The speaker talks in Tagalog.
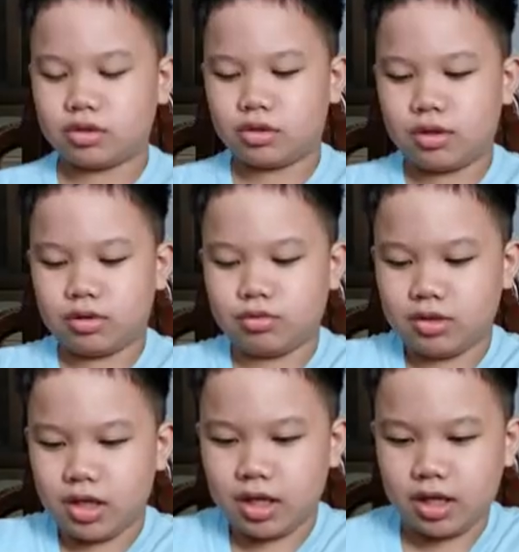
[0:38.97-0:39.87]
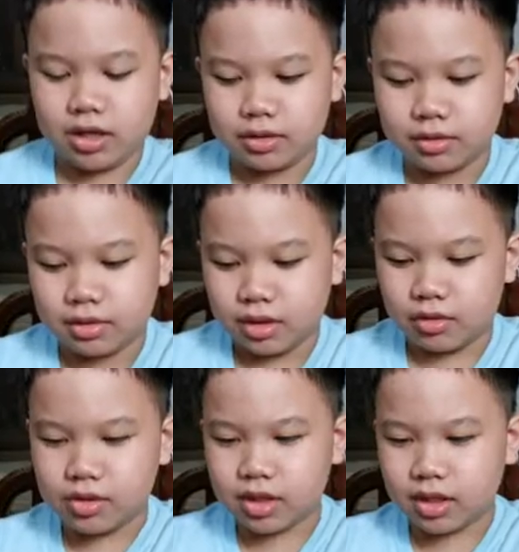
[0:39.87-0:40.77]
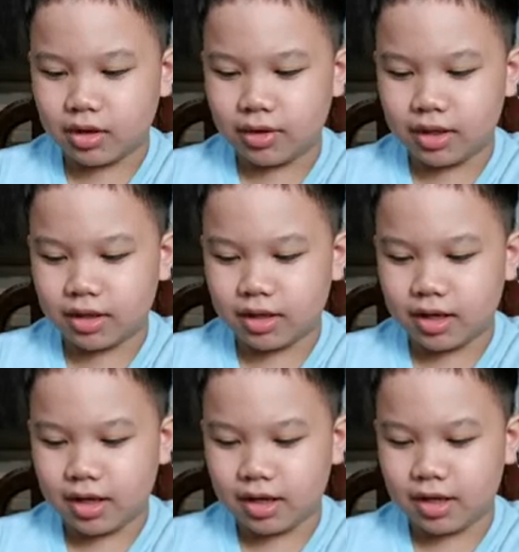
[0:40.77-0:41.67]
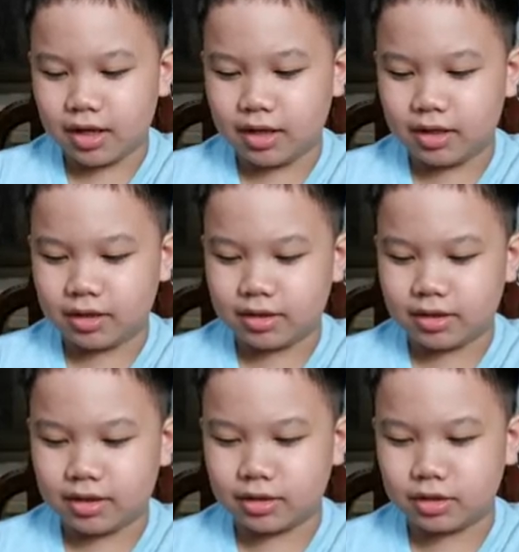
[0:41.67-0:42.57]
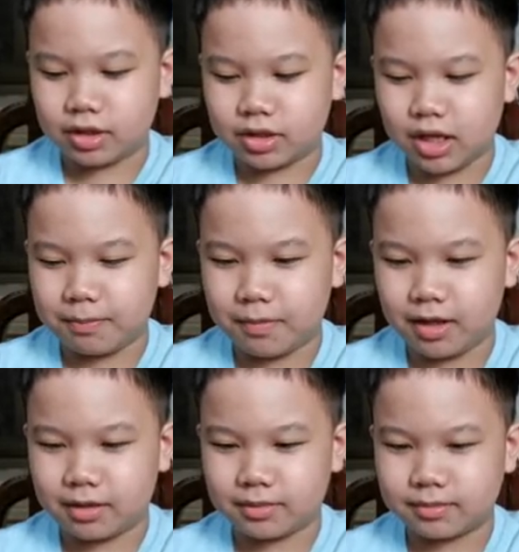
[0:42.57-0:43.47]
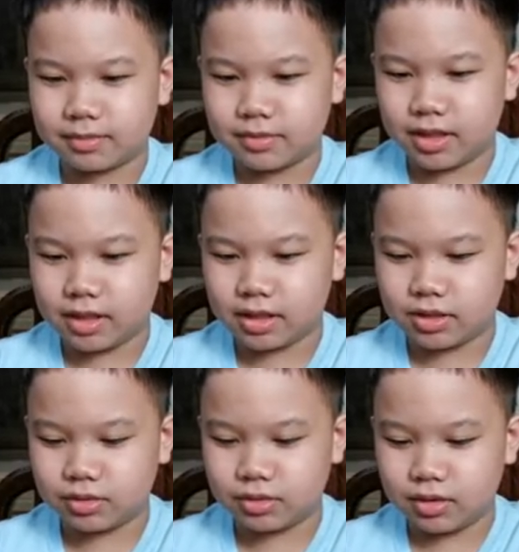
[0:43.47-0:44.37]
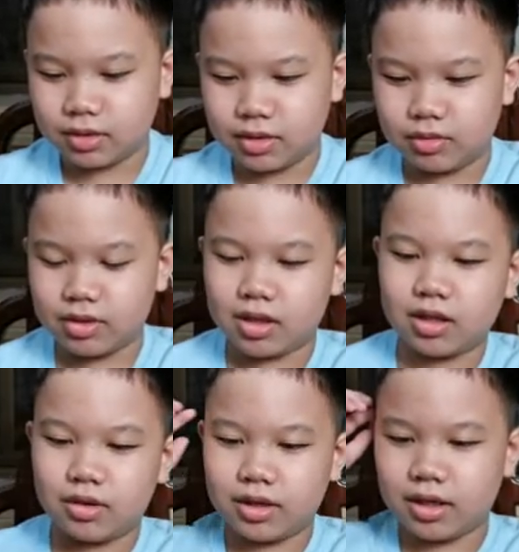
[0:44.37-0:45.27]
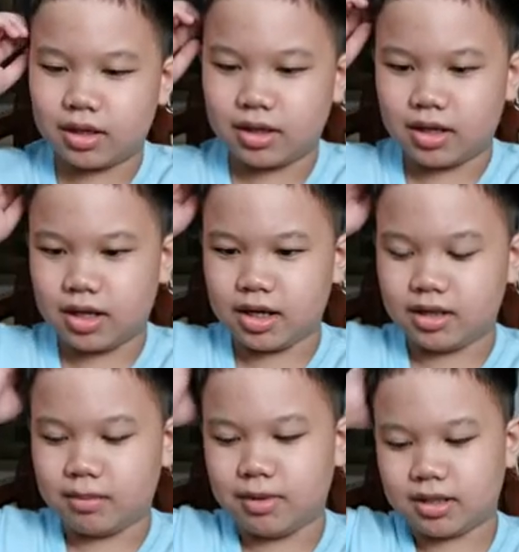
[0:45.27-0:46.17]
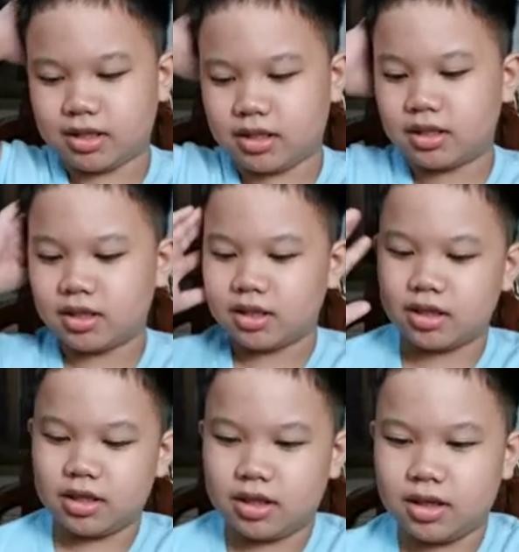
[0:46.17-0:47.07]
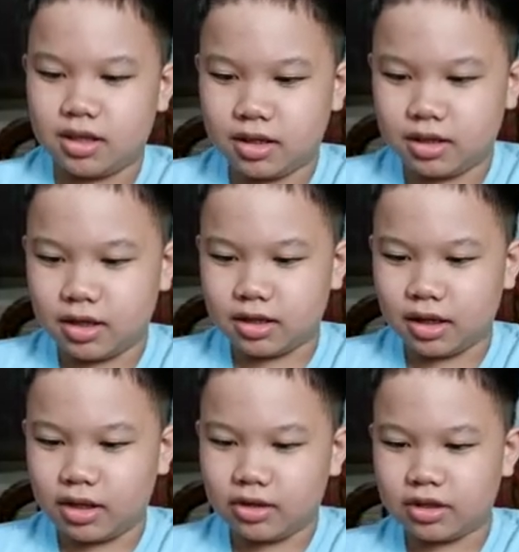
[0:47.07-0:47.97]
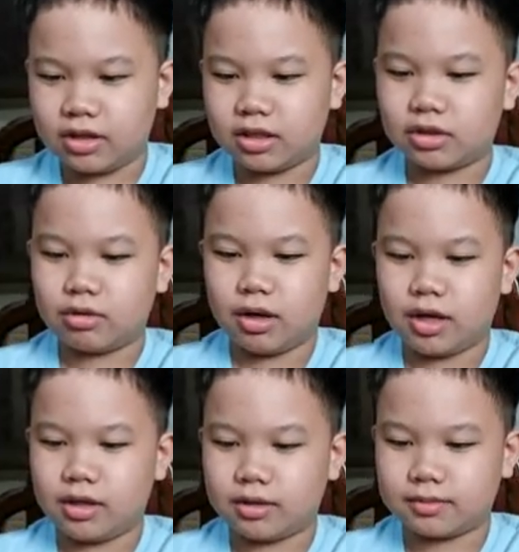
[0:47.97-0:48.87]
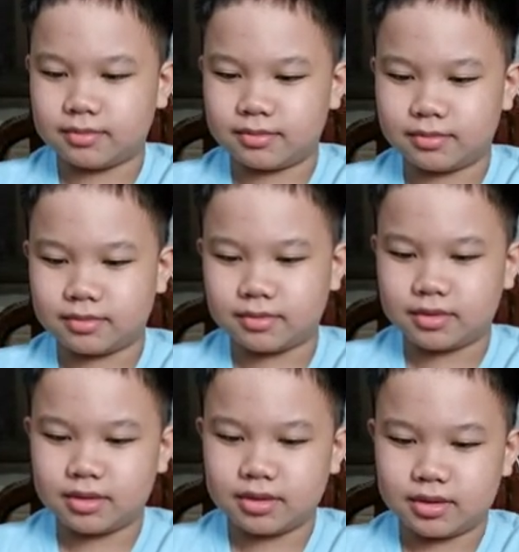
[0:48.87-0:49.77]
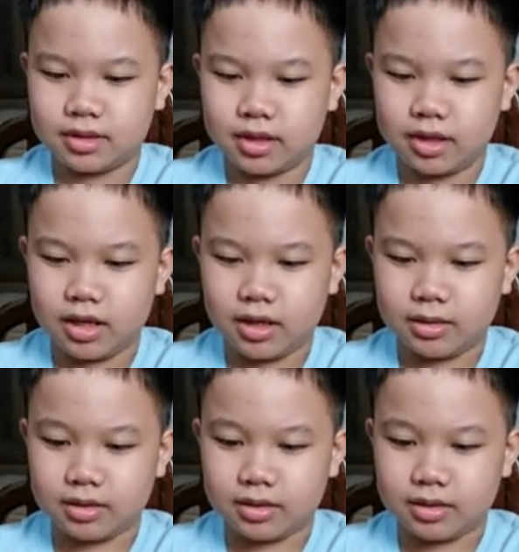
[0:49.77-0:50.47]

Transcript: ang una, anong gagawin ay, dito sa shop, ay, ay so, unang gagawin ay, di ba, uh, lalagay nyo lang dito ay, hmm, teka,